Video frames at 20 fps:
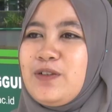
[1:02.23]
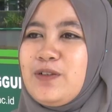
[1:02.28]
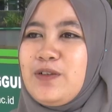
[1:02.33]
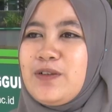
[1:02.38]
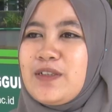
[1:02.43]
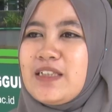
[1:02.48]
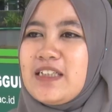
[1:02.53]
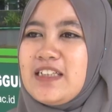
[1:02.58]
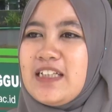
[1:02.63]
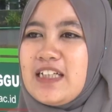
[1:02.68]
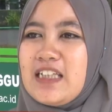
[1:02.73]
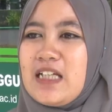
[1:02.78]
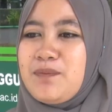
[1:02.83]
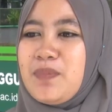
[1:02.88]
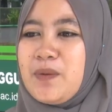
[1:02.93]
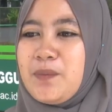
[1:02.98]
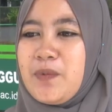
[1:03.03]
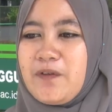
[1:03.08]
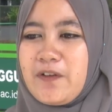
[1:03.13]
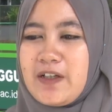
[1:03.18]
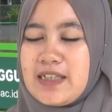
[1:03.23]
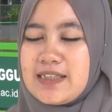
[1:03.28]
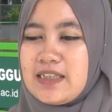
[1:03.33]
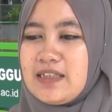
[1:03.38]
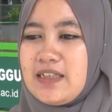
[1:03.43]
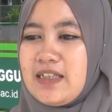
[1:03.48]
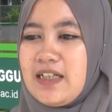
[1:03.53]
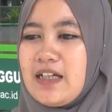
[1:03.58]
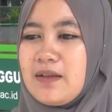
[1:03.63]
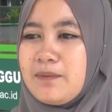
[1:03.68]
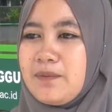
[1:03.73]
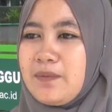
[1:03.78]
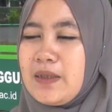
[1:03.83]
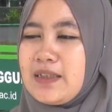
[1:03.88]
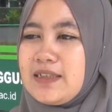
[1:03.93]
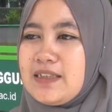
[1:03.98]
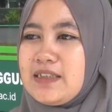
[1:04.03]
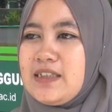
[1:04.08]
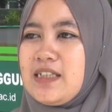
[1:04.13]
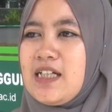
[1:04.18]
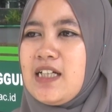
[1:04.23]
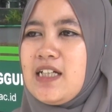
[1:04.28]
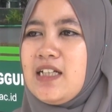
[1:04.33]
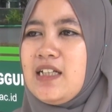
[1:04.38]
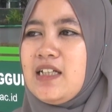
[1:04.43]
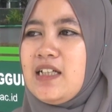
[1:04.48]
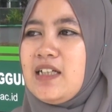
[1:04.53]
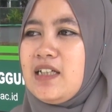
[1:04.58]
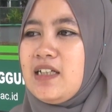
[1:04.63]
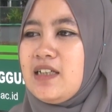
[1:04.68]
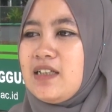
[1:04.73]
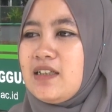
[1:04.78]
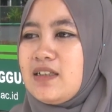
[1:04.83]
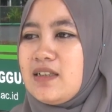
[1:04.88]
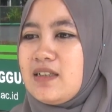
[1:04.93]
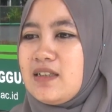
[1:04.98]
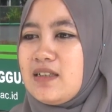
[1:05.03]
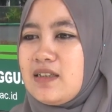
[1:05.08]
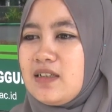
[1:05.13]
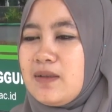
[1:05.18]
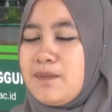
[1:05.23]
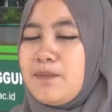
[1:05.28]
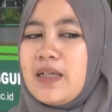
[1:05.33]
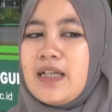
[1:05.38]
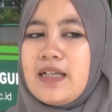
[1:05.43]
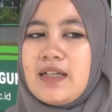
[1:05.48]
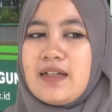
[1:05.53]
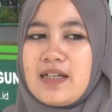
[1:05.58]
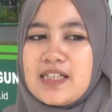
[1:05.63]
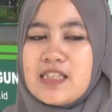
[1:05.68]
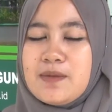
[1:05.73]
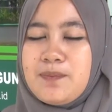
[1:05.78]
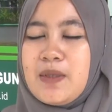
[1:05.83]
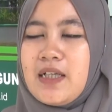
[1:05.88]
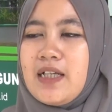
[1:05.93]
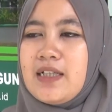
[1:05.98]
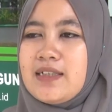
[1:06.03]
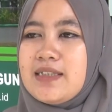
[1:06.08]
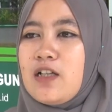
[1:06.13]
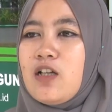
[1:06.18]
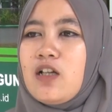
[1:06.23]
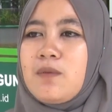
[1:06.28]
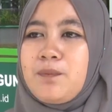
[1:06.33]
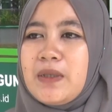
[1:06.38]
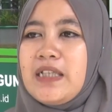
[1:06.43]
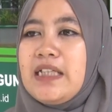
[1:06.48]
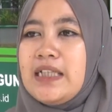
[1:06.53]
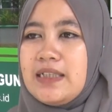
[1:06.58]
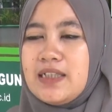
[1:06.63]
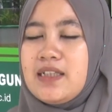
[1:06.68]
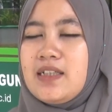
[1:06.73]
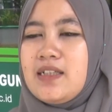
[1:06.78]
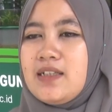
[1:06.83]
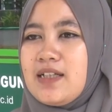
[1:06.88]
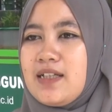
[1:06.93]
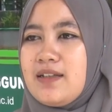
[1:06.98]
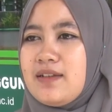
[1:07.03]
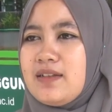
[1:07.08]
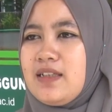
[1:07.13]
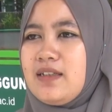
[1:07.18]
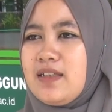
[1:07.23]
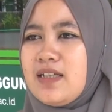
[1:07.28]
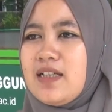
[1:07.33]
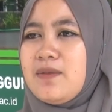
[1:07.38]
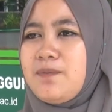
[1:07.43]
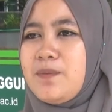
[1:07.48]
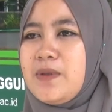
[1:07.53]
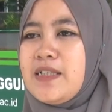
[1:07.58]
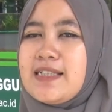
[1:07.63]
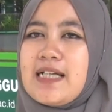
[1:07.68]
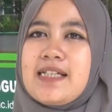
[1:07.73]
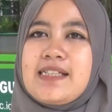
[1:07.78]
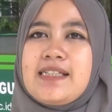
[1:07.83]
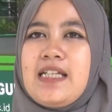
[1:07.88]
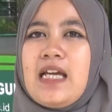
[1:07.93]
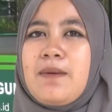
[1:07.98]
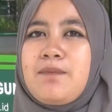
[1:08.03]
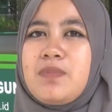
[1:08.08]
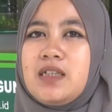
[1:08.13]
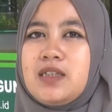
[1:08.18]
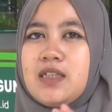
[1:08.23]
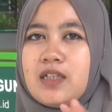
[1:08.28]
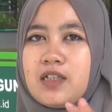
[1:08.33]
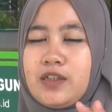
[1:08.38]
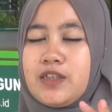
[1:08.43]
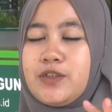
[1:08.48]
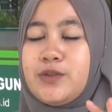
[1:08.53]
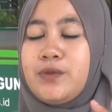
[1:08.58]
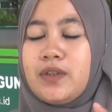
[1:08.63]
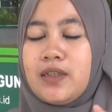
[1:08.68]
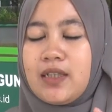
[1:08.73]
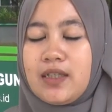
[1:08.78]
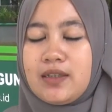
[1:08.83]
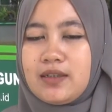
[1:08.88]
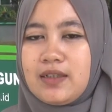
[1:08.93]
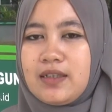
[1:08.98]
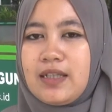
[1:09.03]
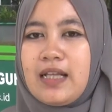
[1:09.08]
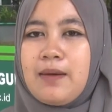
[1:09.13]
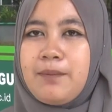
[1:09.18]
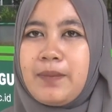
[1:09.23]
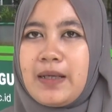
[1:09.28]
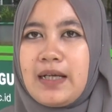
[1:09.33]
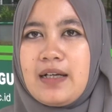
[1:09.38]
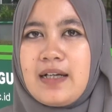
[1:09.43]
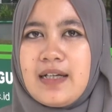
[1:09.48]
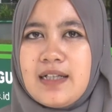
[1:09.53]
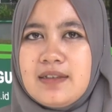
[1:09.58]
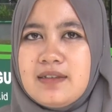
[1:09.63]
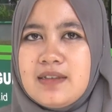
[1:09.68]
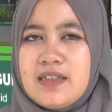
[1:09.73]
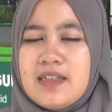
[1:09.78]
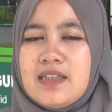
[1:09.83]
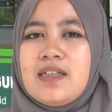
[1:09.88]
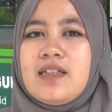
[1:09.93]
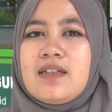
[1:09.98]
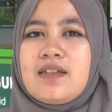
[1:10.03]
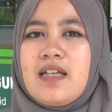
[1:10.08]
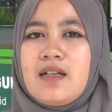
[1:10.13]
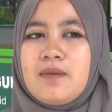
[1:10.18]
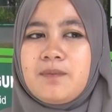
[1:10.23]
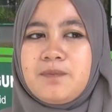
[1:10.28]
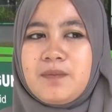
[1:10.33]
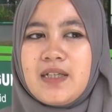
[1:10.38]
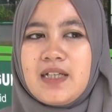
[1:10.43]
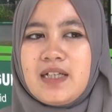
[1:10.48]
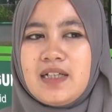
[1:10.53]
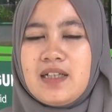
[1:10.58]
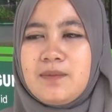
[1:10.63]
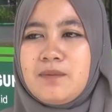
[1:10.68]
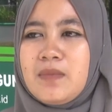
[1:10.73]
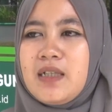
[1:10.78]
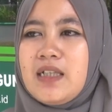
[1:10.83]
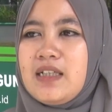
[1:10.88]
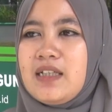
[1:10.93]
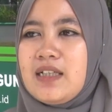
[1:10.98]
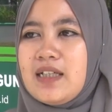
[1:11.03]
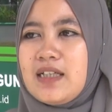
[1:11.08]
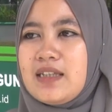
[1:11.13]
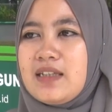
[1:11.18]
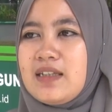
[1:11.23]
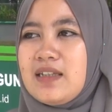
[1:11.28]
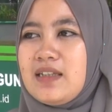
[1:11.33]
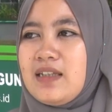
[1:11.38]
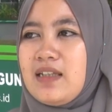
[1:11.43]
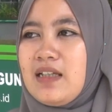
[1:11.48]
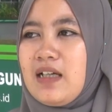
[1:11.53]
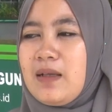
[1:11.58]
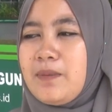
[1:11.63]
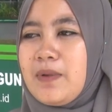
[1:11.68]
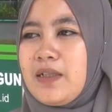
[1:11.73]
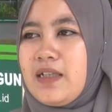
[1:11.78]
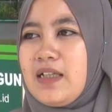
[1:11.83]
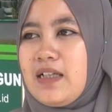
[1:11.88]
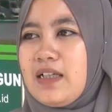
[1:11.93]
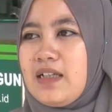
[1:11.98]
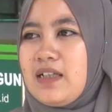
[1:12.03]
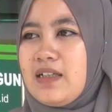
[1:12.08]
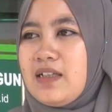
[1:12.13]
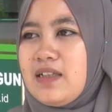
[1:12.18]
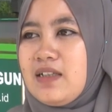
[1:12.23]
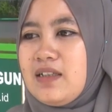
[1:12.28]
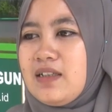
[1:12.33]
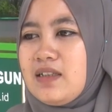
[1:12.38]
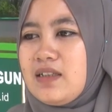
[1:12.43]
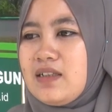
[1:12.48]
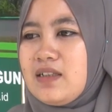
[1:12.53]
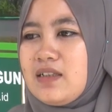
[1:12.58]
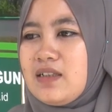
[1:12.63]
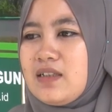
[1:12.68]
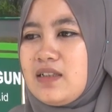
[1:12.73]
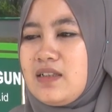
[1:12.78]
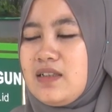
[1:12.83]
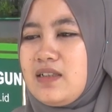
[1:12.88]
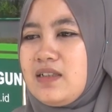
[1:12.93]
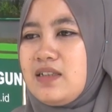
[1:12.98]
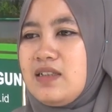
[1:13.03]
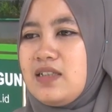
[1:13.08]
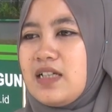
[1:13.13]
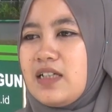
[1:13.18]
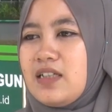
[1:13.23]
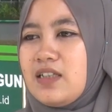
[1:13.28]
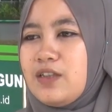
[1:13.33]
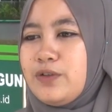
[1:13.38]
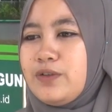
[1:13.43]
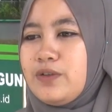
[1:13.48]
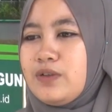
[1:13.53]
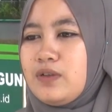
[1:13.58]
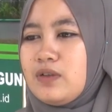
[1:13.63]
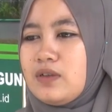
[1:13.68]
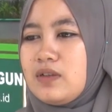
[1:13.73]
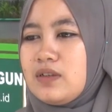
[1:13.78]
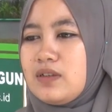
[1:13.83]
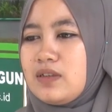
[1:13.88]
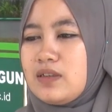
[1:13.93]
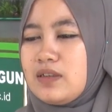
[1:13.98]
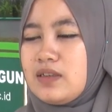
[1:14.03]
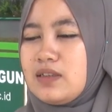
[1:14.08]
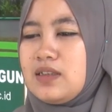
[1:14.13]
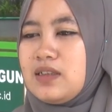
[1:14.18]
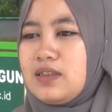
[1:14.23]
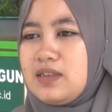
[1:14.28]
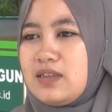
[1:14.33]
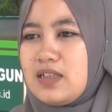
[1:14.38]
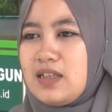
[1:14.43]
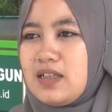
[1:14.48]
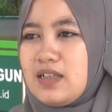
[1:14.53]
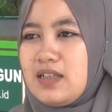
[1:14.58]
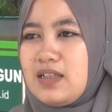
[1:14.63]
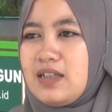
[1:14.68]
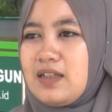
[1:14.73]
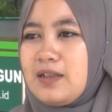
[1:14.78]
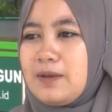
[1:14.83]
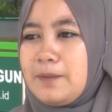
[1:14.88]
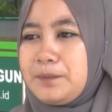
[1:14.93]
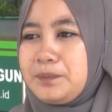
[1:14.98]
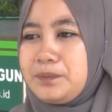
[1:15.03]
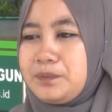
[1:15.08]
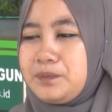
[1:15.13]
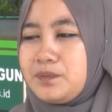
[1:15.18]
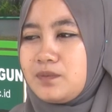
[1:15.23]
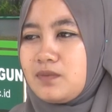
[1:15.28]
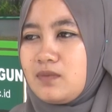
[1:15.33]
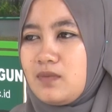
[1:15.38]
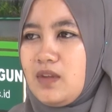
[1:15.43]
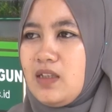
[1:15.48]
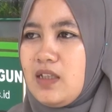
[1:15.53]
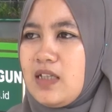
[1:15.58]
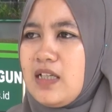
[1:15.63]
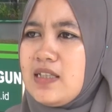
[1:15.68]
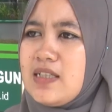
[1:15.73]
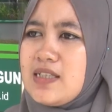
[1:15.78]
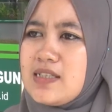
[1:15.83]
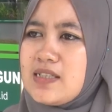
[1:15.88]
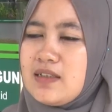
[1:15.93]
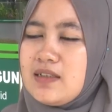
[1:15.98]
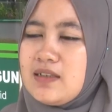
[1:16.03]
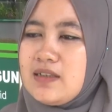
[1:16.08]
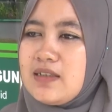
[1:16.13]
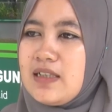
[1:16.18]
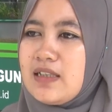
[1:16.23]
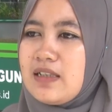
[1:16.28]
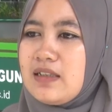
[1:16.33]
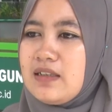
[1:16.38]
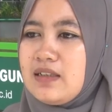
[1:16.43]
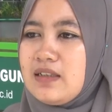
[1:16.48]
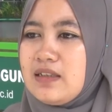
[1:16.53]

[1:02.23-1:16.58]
untuk kegiatan PBFK sendiri yang pastinya e, mereka sebagai calon pendidik nantinya bisa siap diterjunkan ke lapangan hmm. tanpa melihat apa ya e, dia itu tidak hanya sekedar